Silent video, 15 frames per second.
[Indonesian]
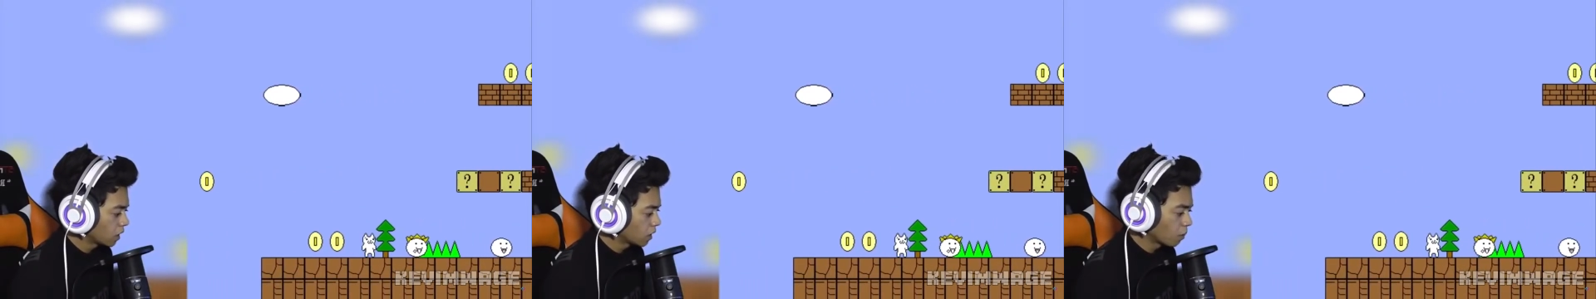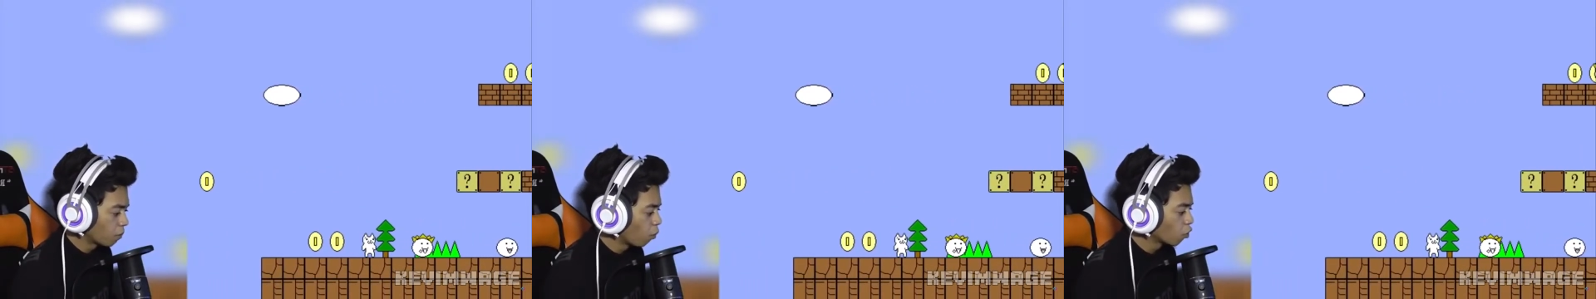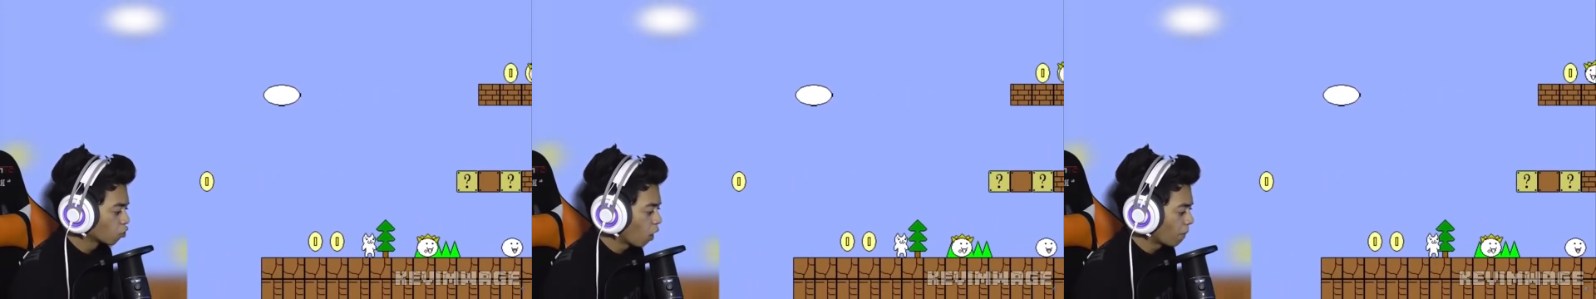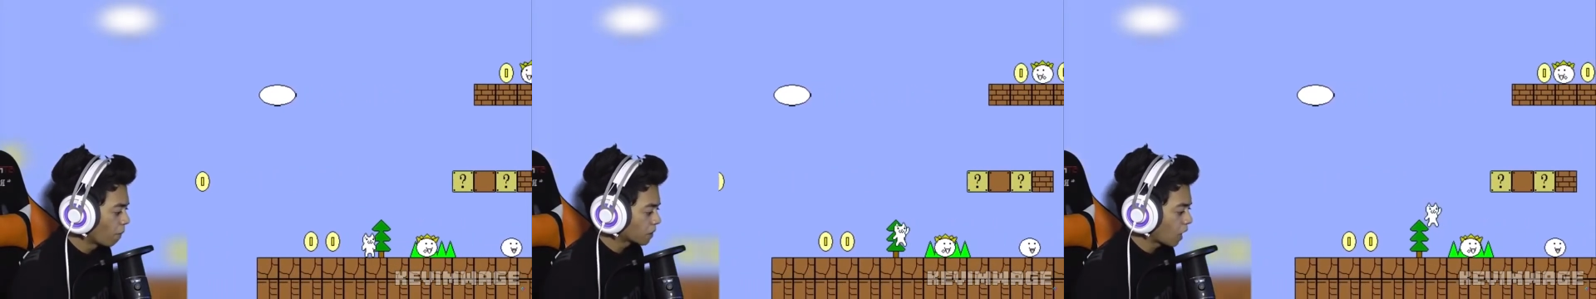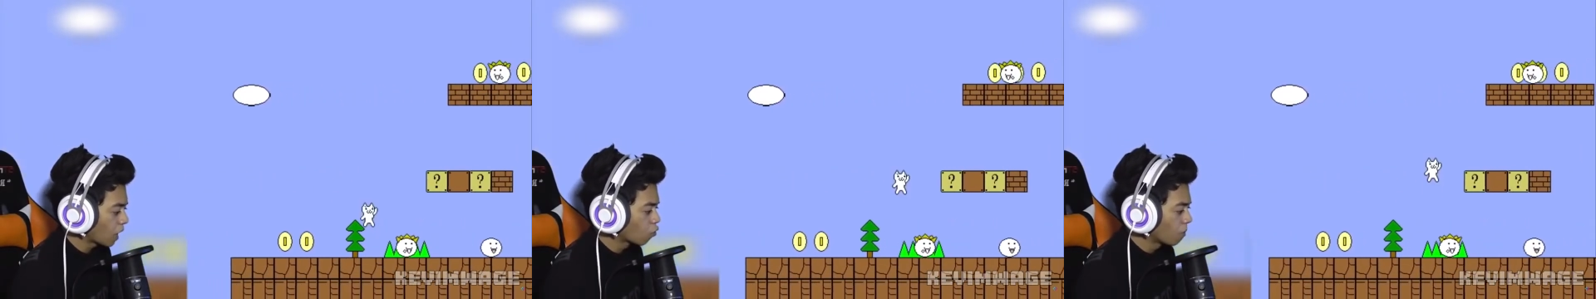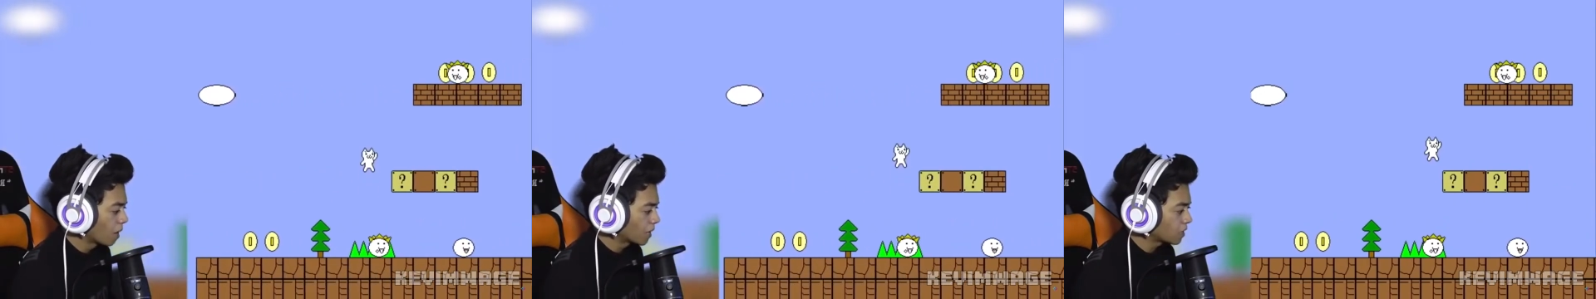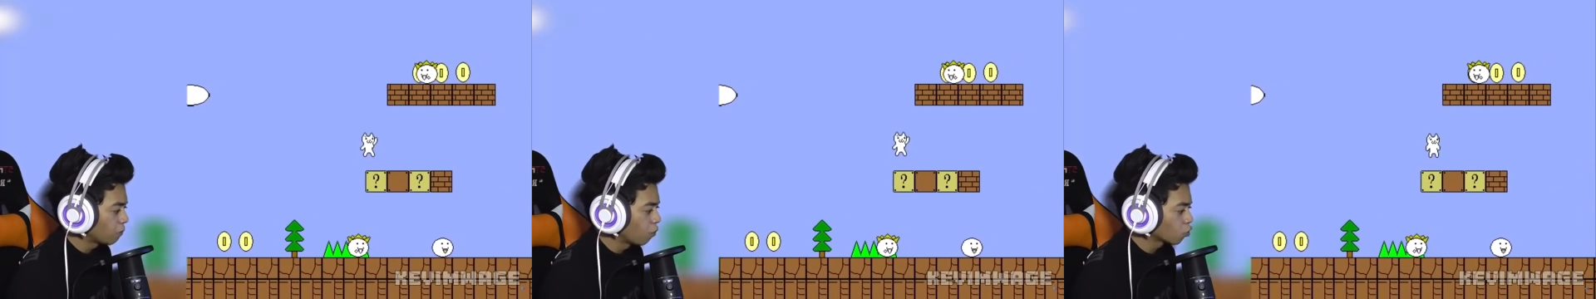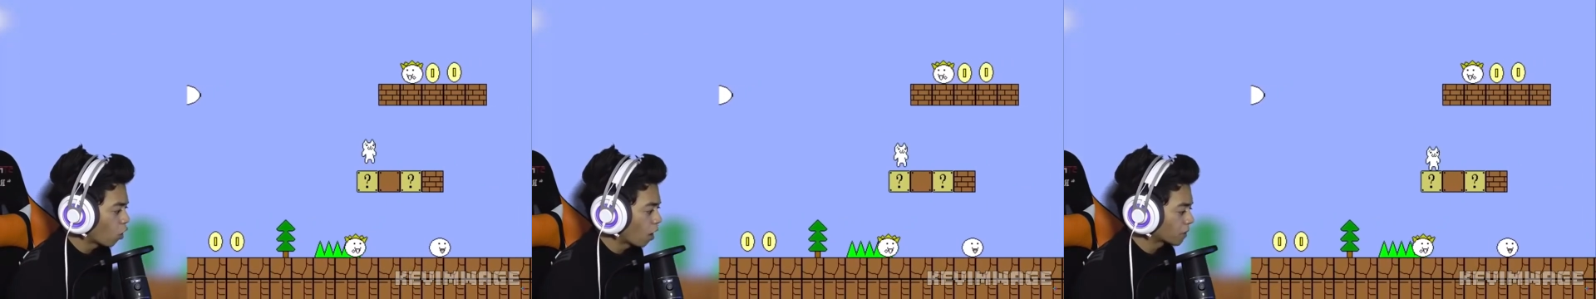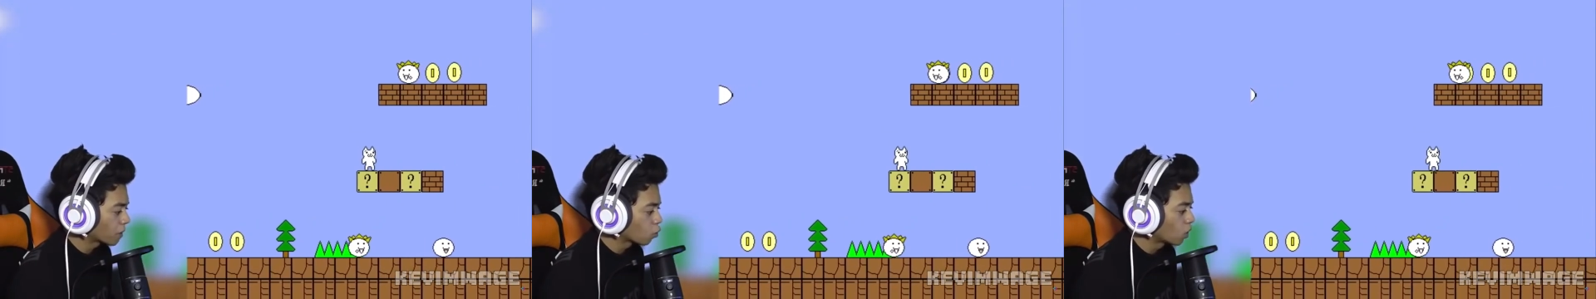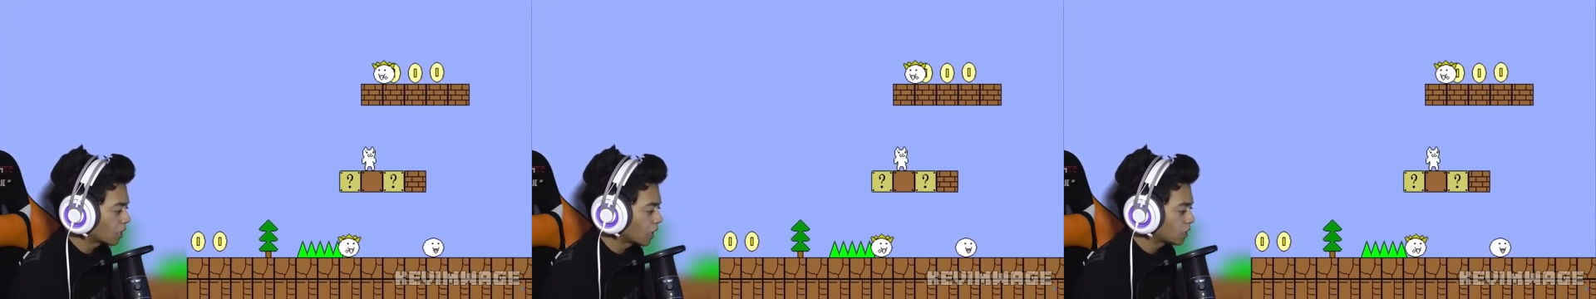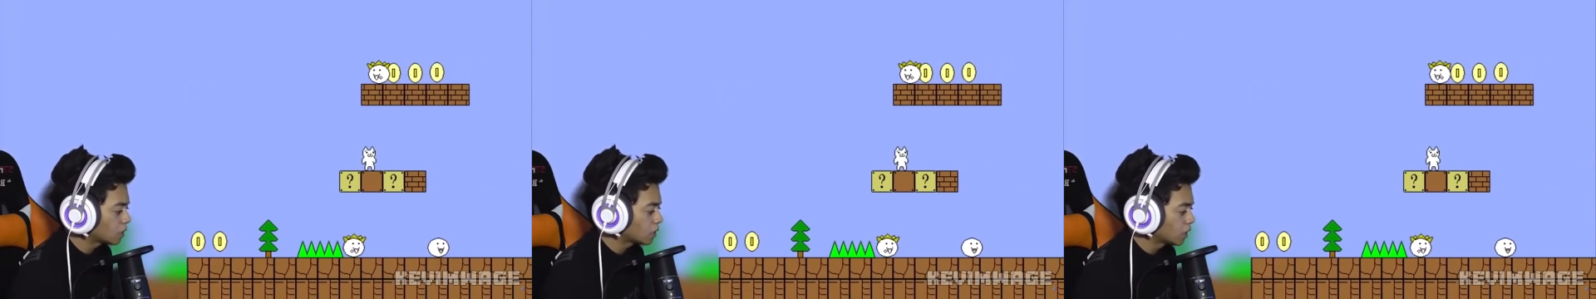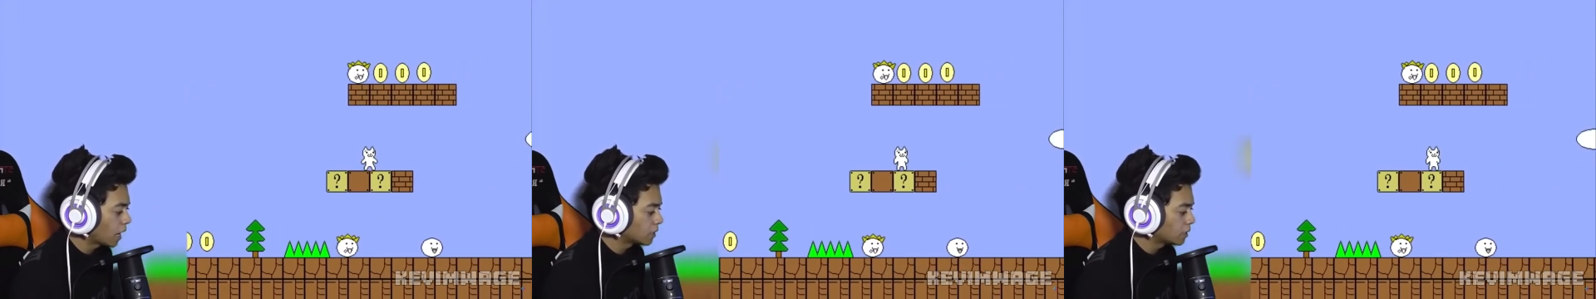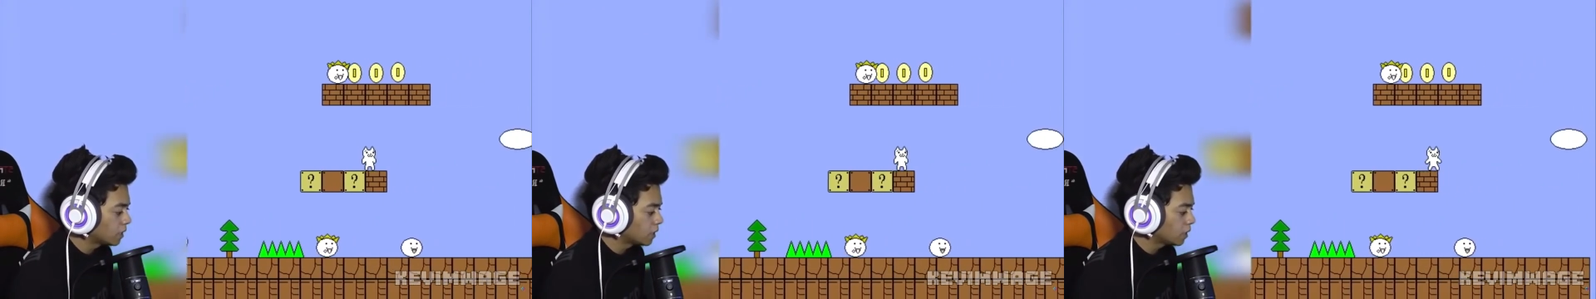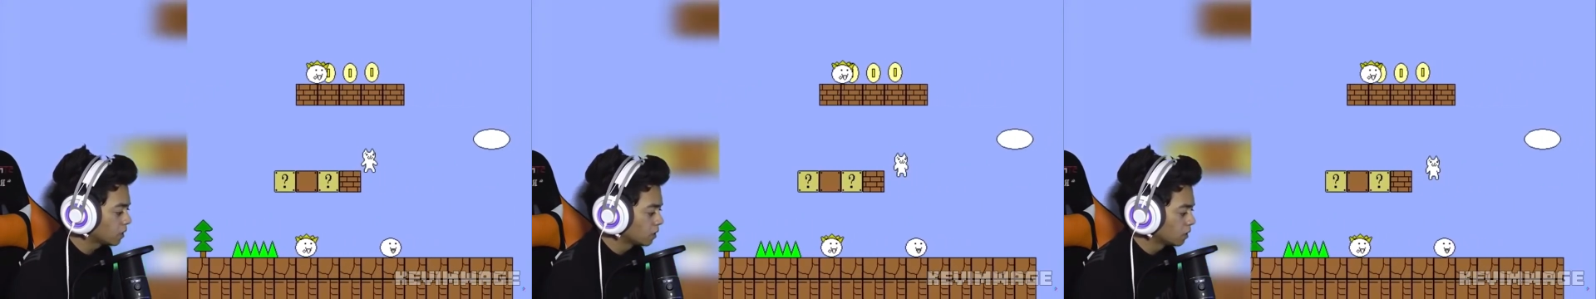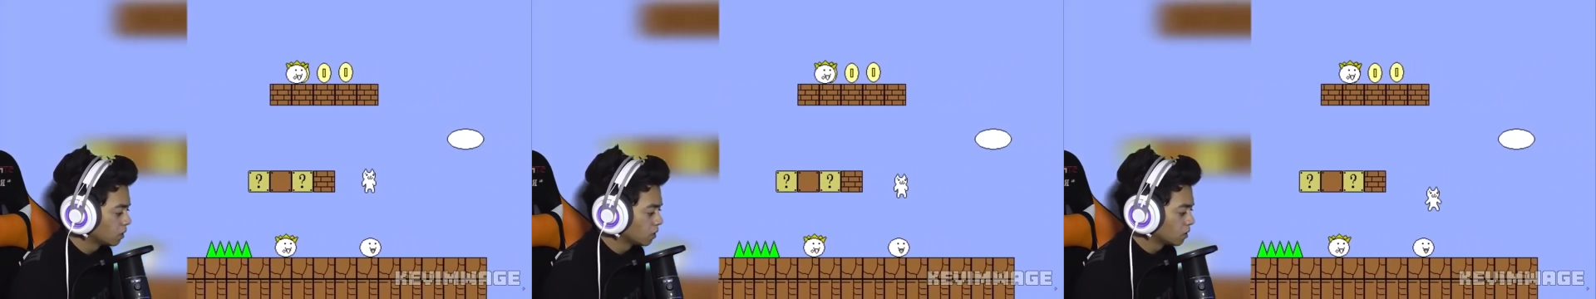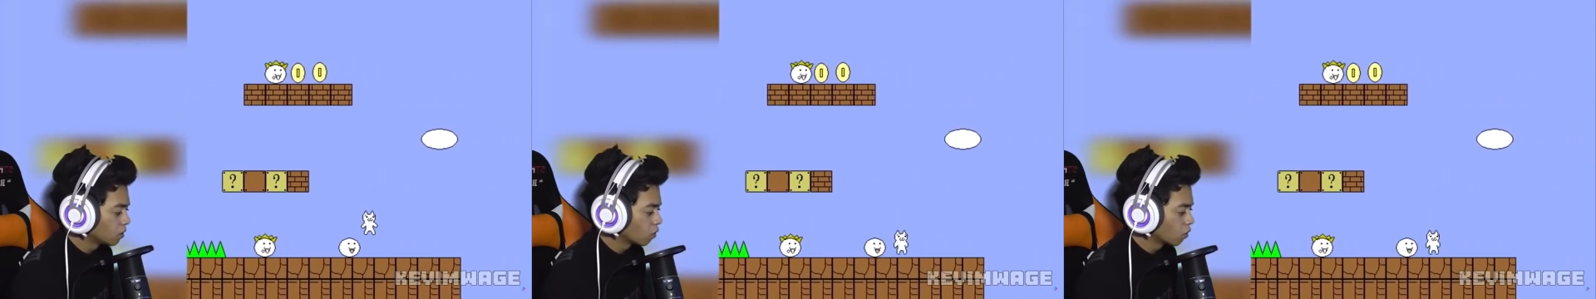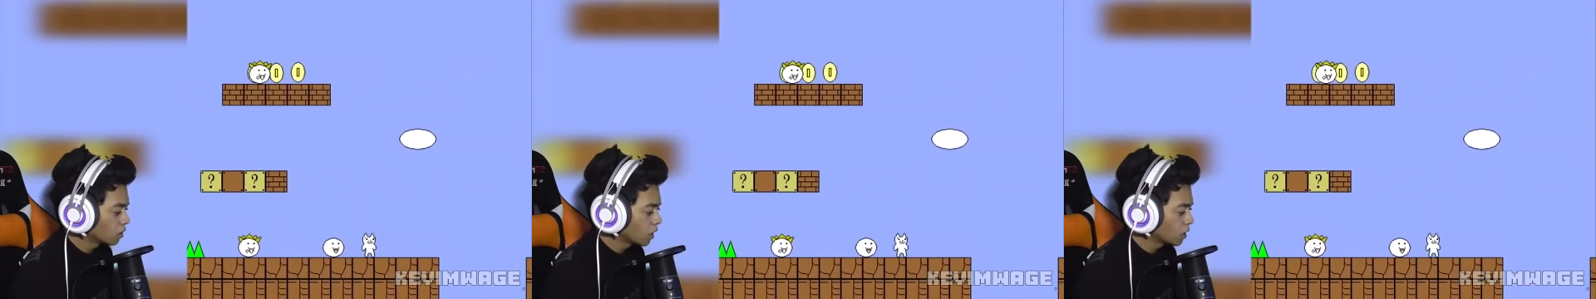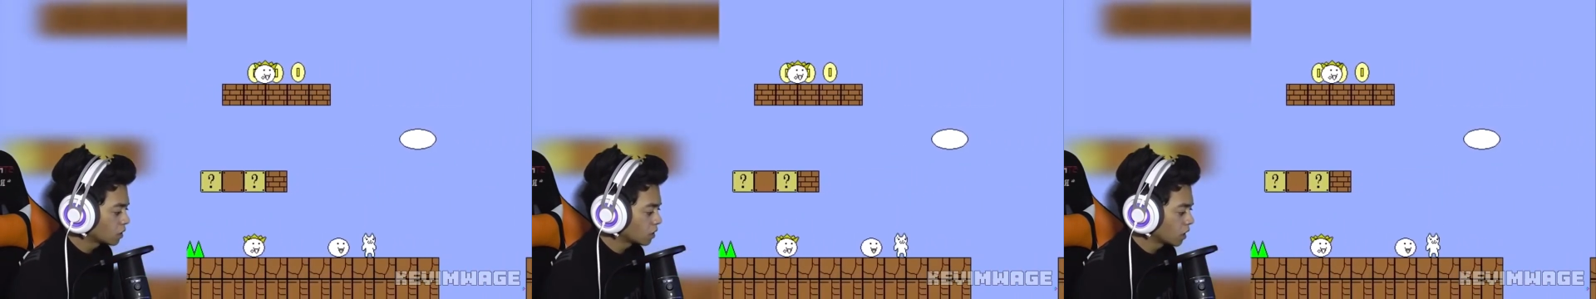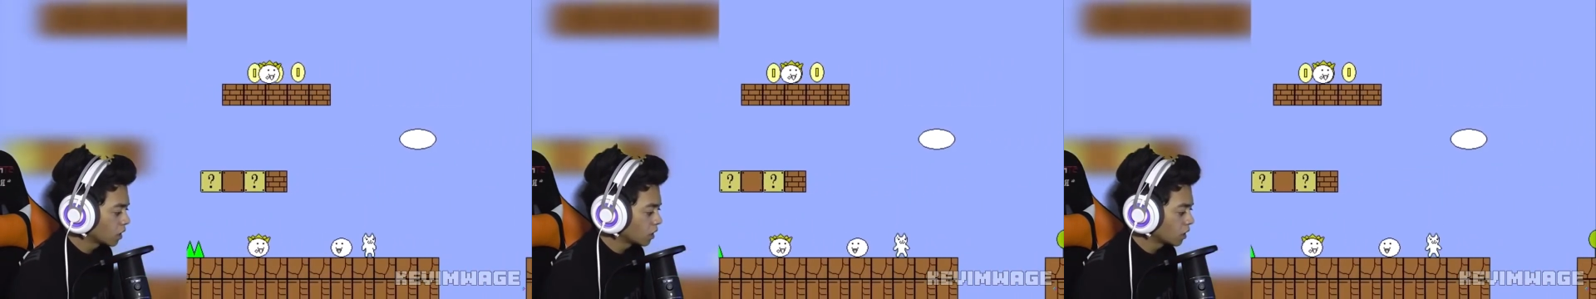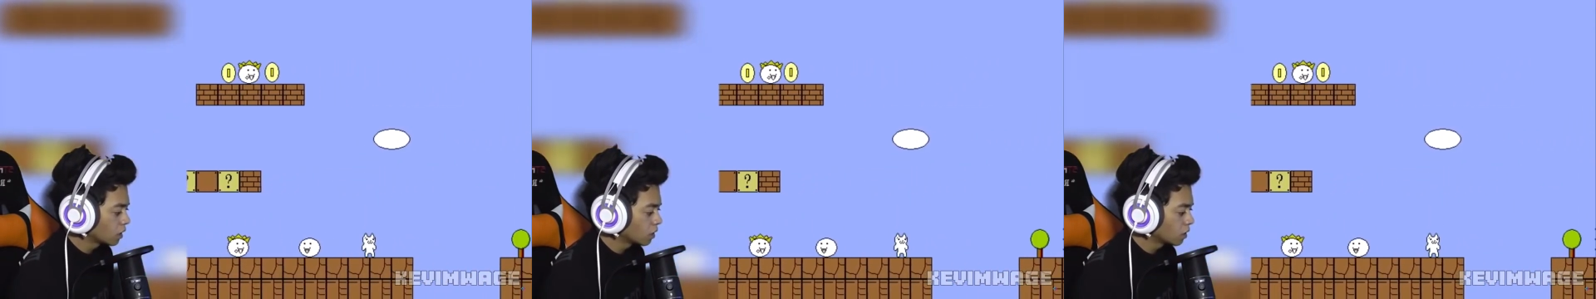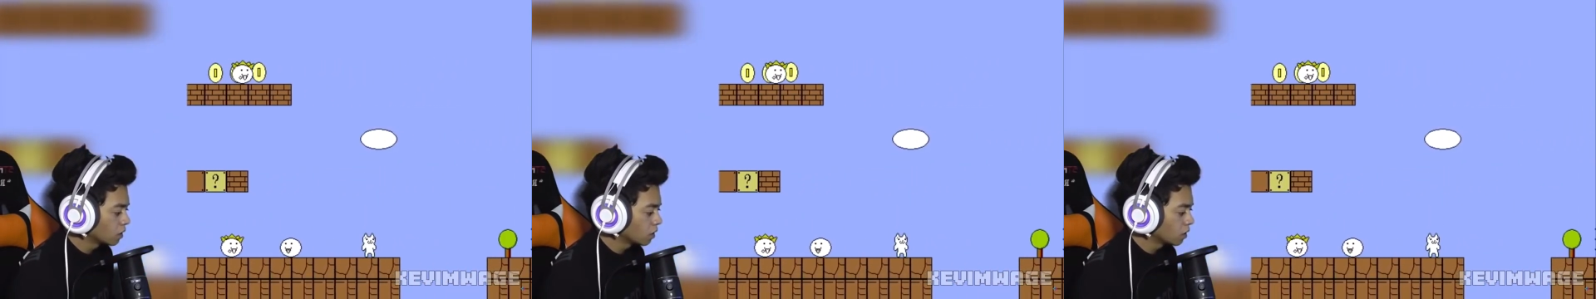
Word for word: Santai bodoh amat lagu mati bodo amat gue nyanyi sendiri anjing. gue nyanyi sendiri.